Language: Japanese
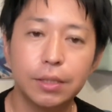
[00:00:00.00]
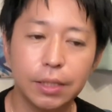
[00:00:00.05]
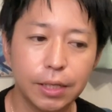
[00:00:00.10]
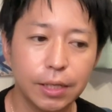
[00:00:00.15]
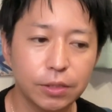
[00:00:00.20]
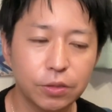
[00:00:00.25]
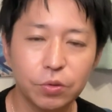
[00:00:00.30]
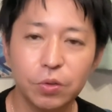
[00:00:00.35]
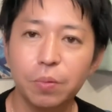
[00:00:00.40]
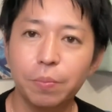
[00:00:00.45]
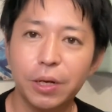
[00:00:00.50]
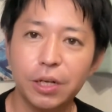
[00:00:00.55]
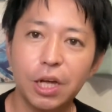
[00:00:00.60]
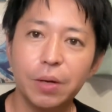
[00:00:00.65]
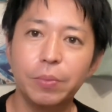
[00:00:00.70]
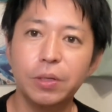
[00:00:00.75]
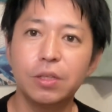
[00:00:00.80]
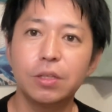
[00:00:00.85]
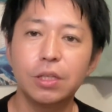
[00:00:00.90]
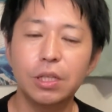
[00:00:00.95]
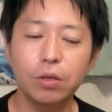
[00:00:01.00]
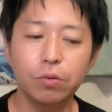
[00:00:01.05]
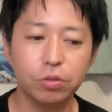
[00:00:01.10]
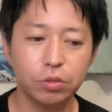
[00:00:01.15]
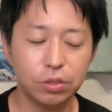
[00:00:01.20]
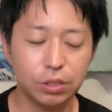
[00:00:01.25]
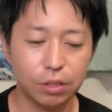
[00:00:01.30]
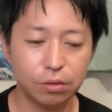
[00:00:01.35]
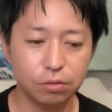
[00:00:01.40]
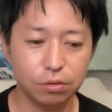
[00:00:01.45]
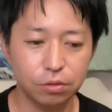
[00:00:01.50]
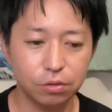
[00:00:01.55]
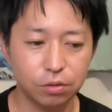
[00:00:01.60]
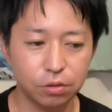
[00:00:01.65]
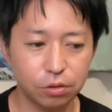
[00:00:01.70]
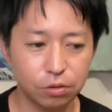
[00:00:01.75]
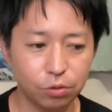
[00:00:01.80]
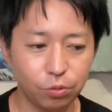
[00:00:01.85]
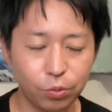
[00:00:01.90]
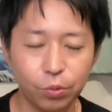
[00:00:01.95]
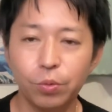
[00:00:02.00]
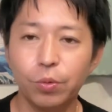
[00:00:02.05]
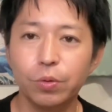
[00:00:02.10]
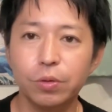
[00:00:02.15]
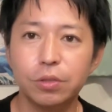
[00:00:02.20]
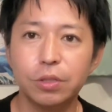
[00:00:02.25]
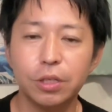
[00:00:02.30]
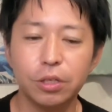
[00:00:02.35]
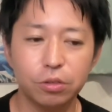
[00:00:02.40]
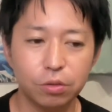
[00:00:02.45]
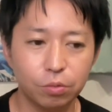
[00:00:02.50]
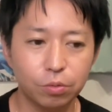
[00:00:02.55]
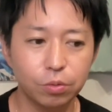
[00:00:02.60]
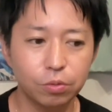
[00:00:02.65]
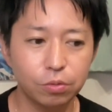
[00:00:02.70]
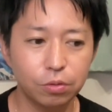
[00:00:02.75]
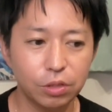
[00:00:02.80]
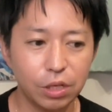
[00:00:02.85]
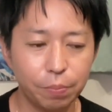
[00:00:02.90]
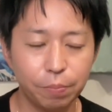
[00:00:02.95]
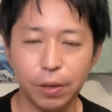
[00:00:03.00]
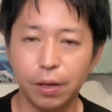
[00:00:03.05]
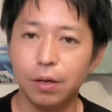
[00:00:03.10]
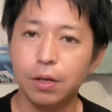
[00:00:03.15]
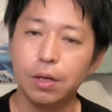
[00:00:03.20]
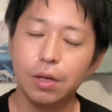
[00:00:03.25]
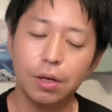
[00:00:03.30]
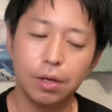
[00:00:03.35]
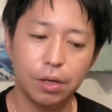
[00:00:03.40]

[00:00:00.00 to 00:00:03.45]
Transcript: てその学びっていうをしてるところっていうののやっぱ